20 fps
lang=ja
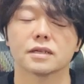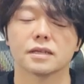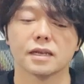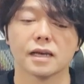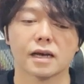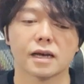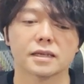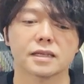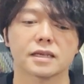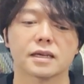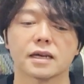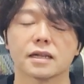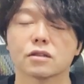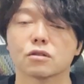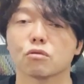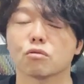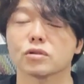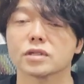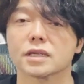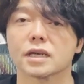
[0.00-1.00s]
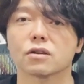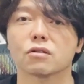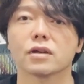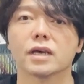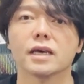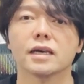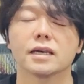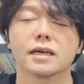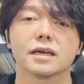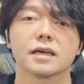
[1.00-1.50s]
や機関投資家の
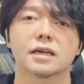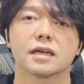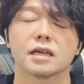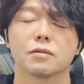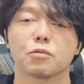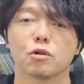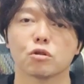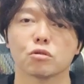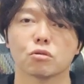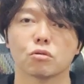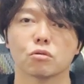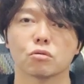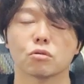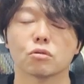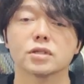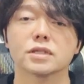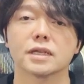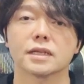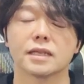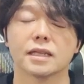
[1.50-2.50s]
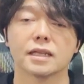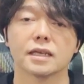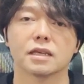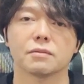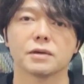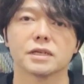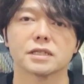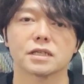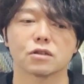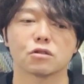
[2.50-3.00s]
ね、レポートとして出て
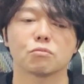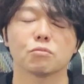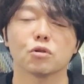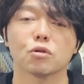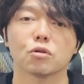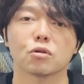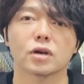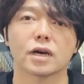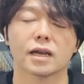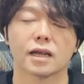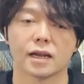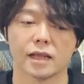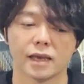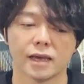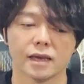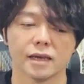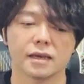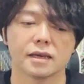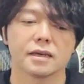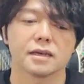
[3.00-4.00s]
きますけども、からね、